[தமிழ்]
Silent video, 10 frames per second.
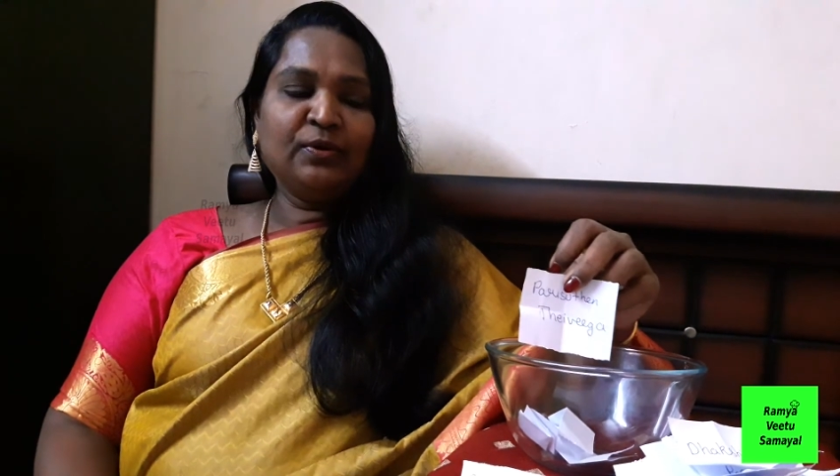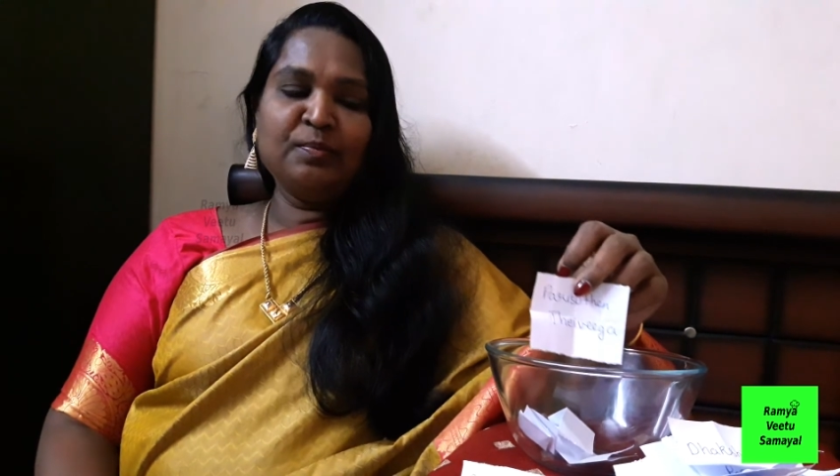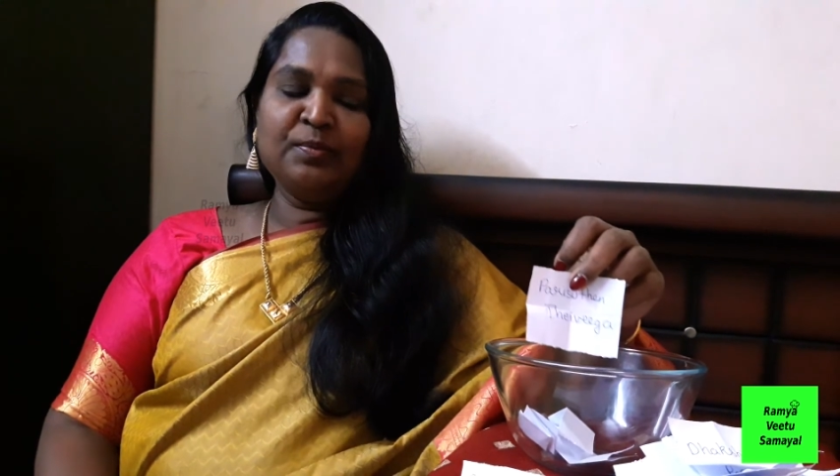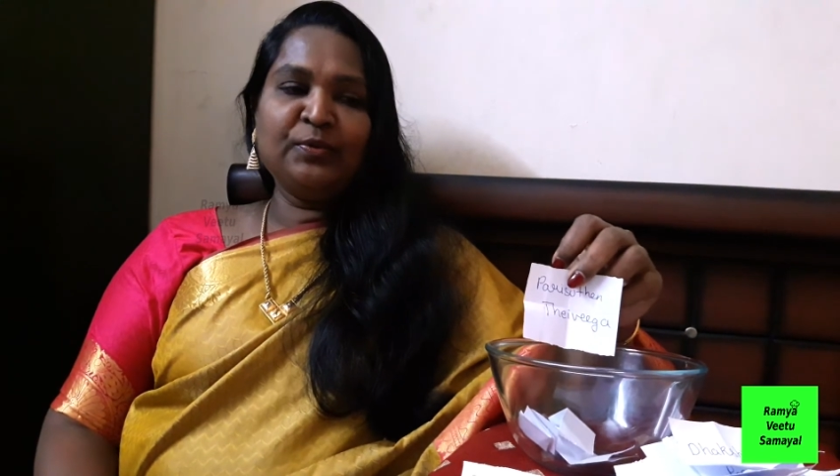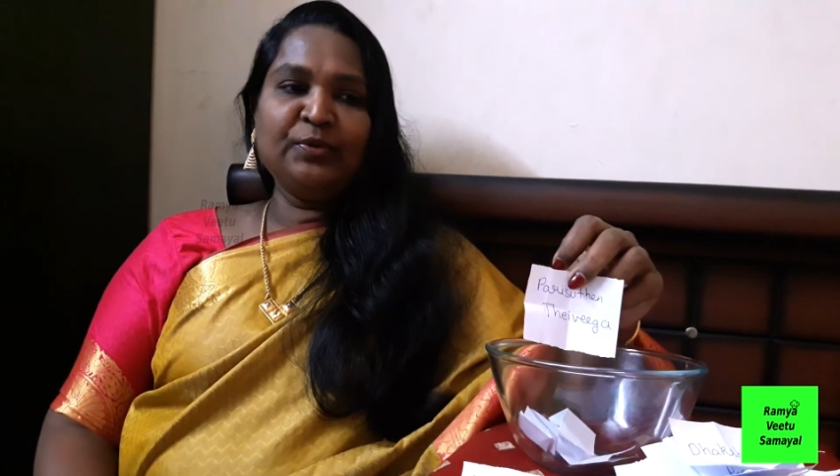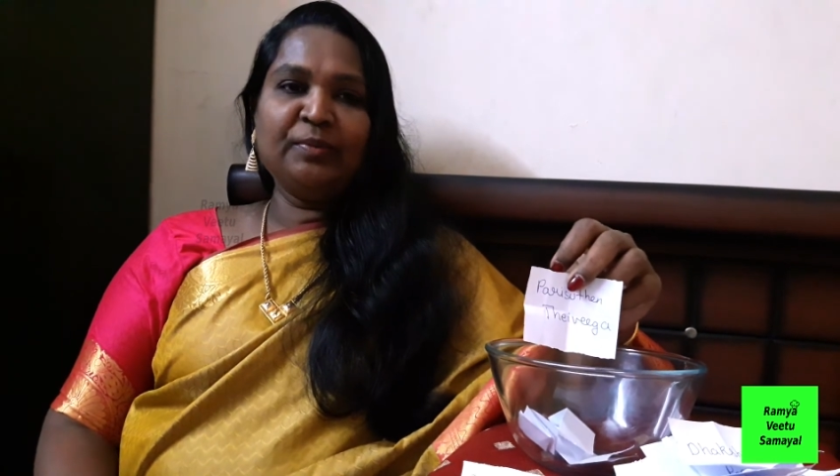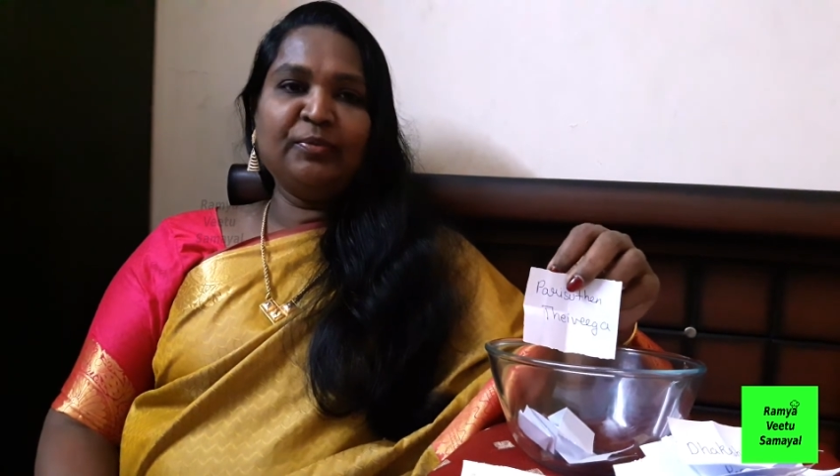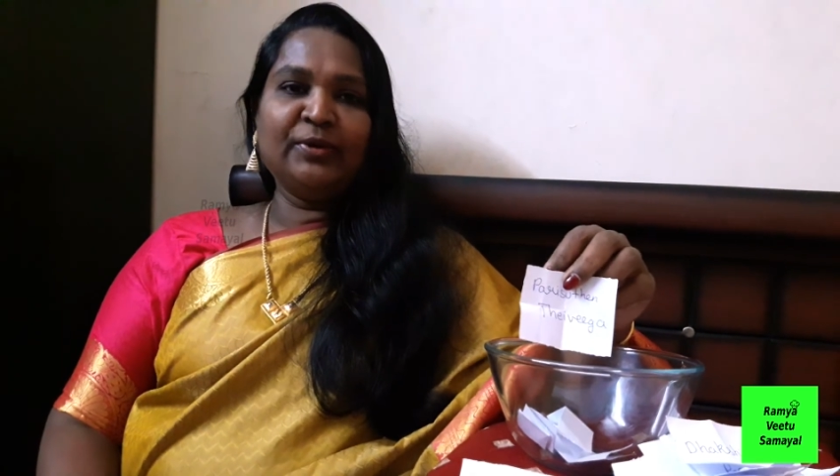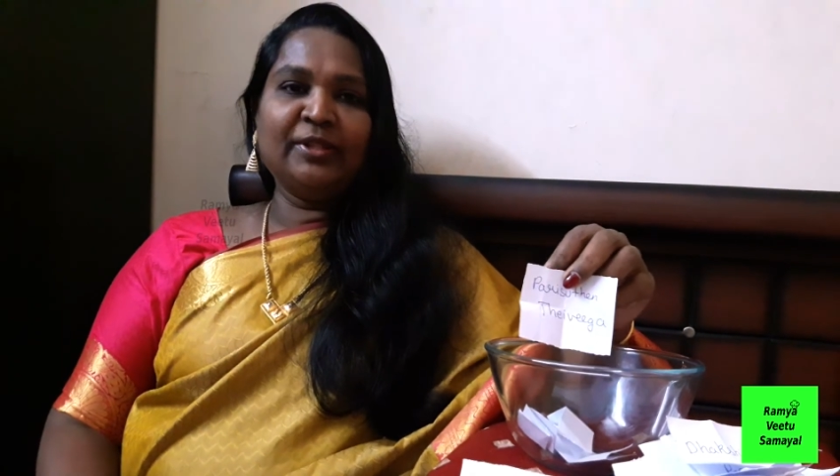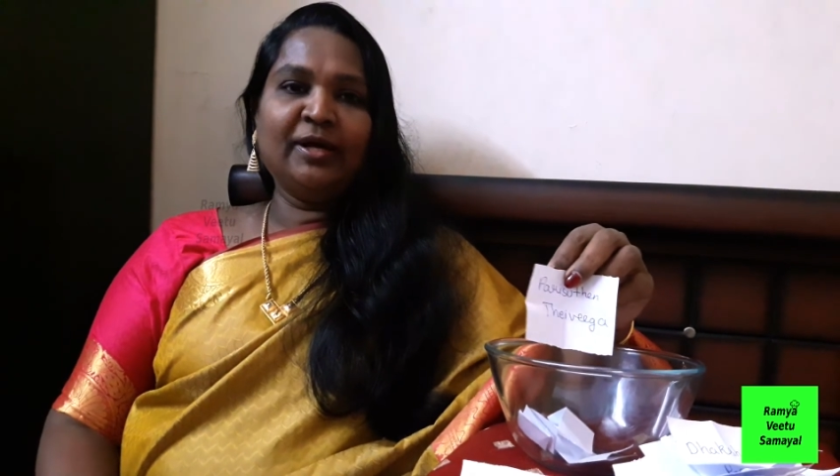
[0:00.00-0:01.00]
ரொம்ப குட்டி
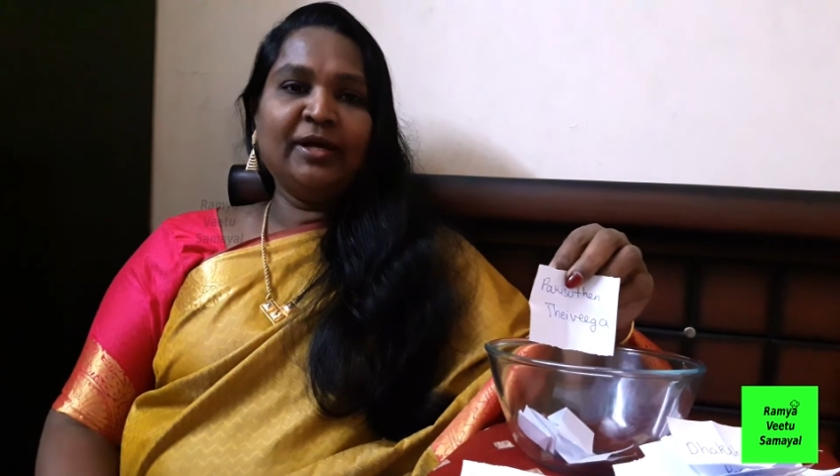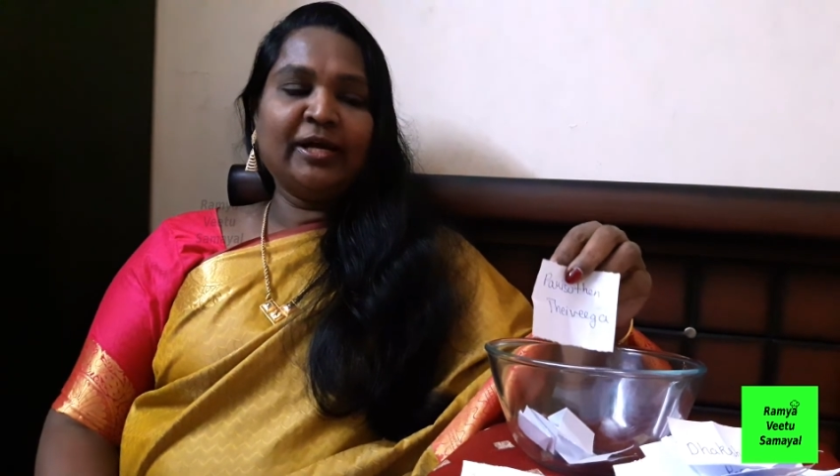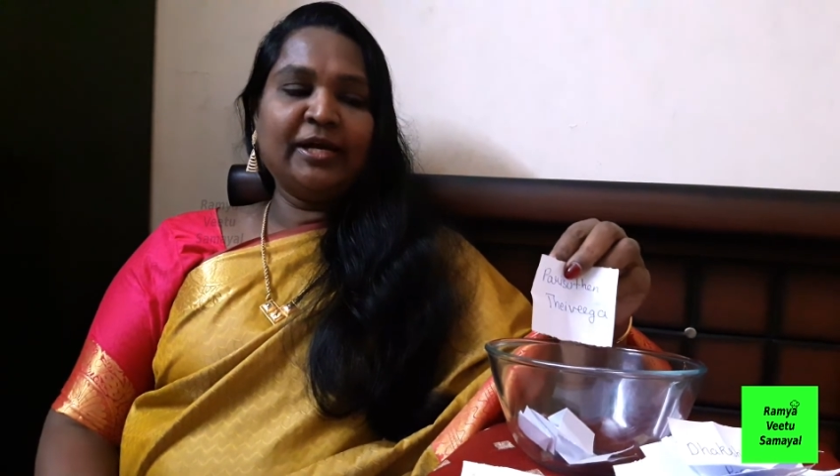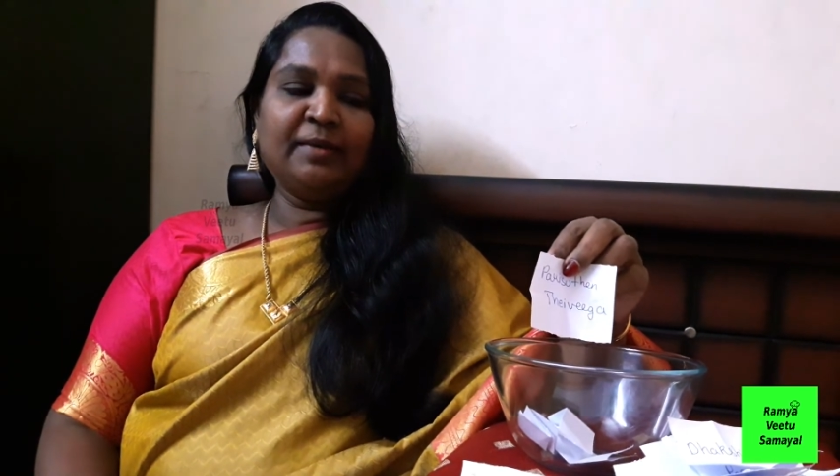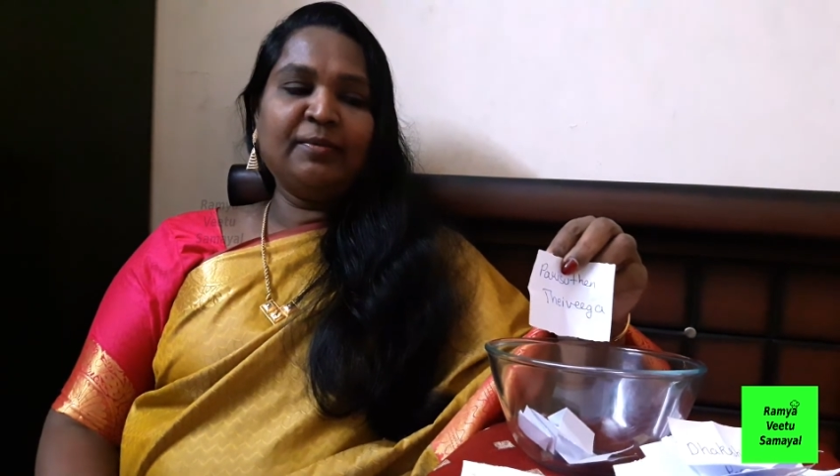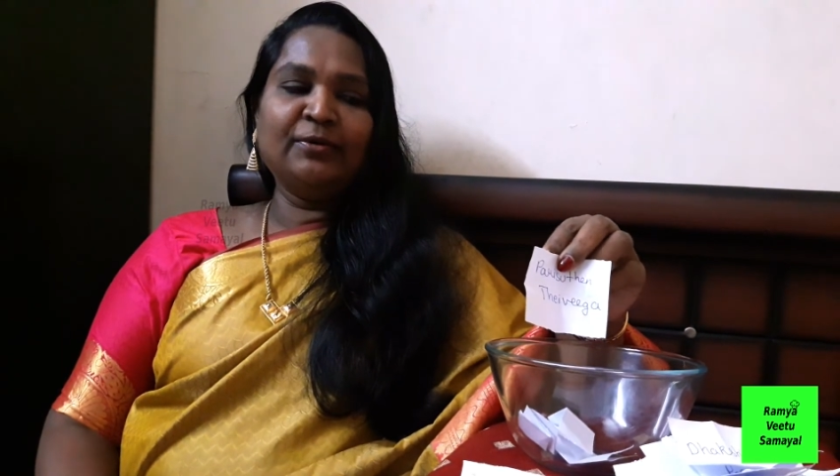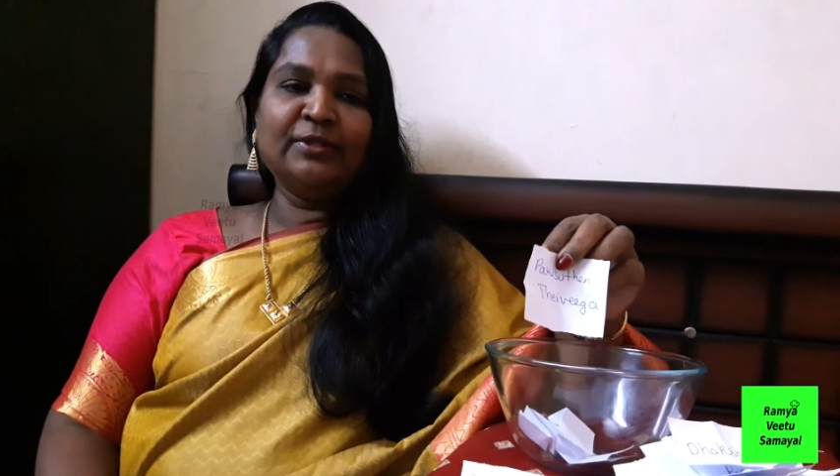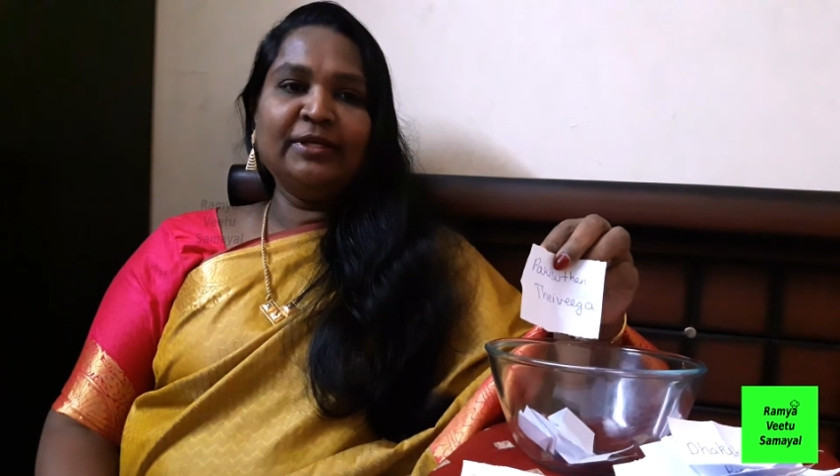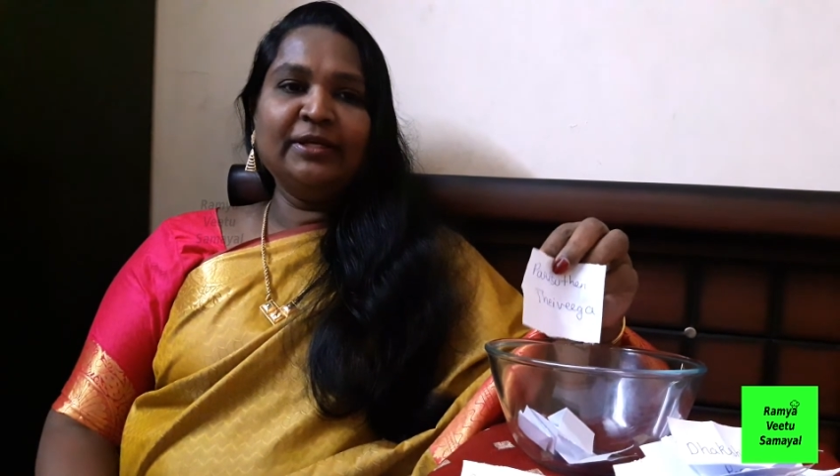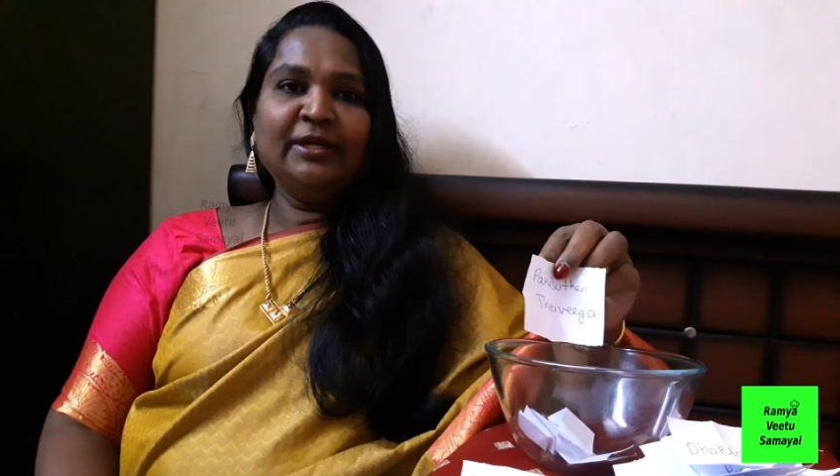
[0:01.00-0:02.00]
பொண்ணு தான் கண்டிப்பாக வந்து